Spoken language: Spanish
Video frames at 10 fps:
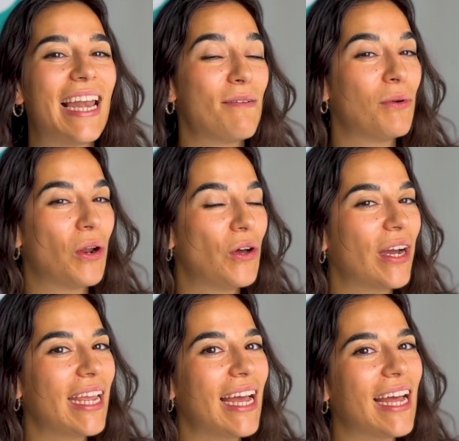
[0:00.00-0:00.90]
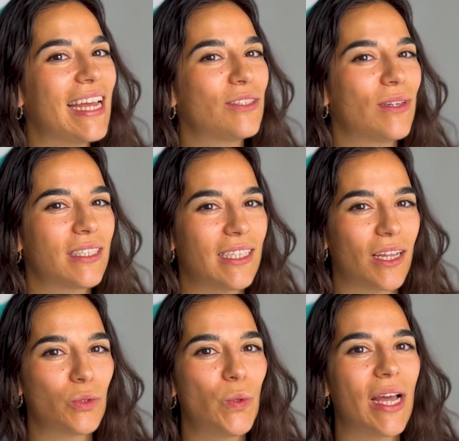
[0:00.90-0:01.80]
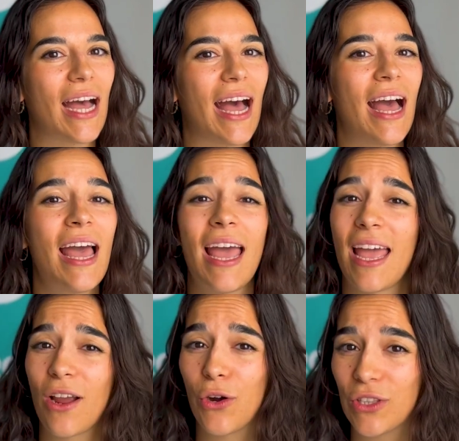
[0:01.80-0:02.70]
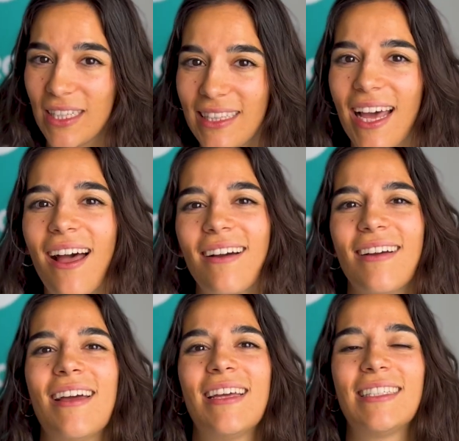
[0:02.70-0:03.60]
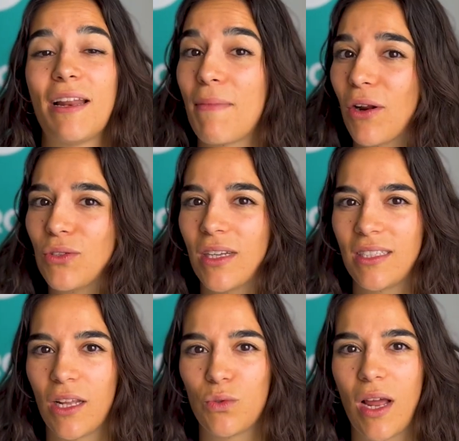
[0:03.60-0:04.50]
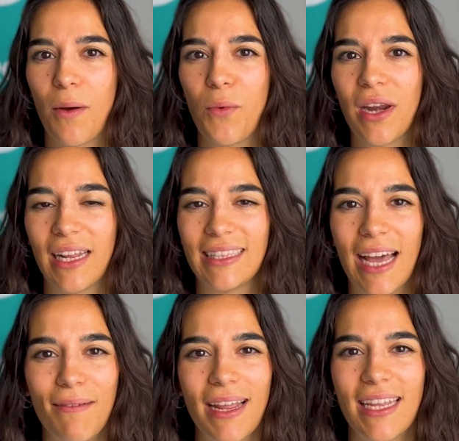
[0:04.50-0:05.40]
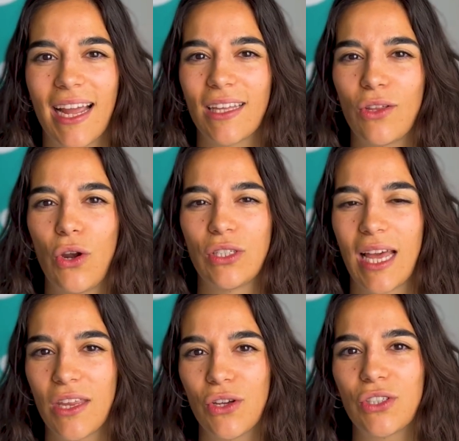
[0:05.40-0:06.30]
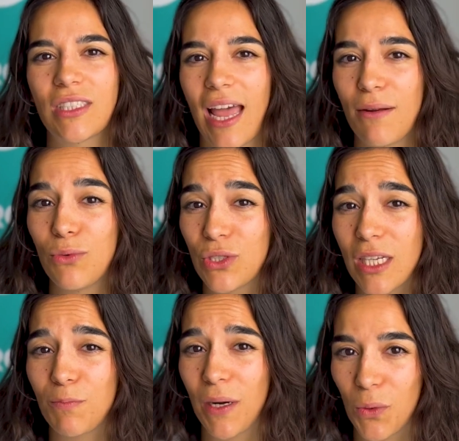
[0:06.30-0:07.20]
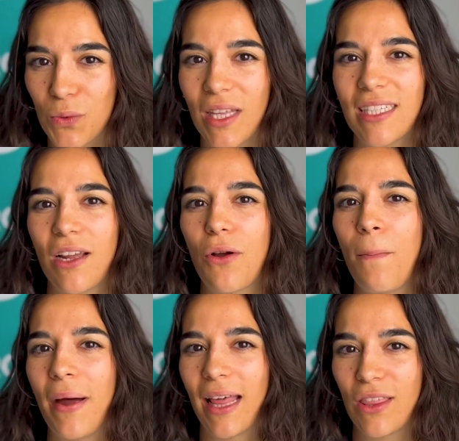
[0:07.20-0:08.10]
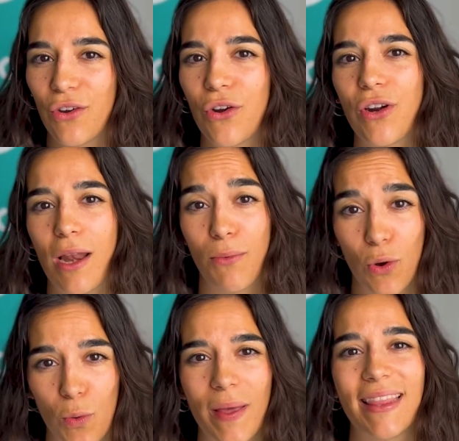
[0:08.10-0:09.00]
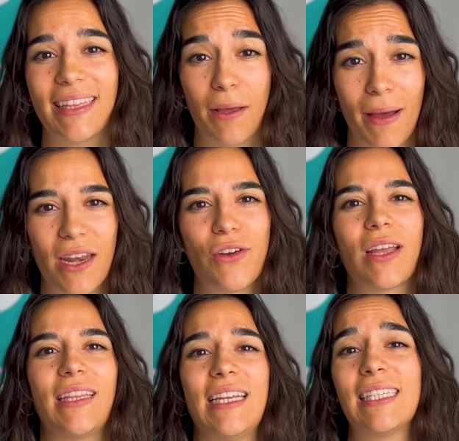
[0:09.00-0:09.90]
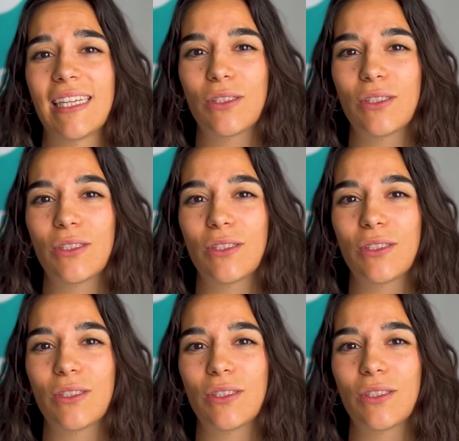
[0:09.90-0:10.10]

La inmunología es una asignatura cortita, sin embargo es una asignatura muy rentable ya que todos los años caen muchas preguntas en comparación con el volumen de temario que tenéis que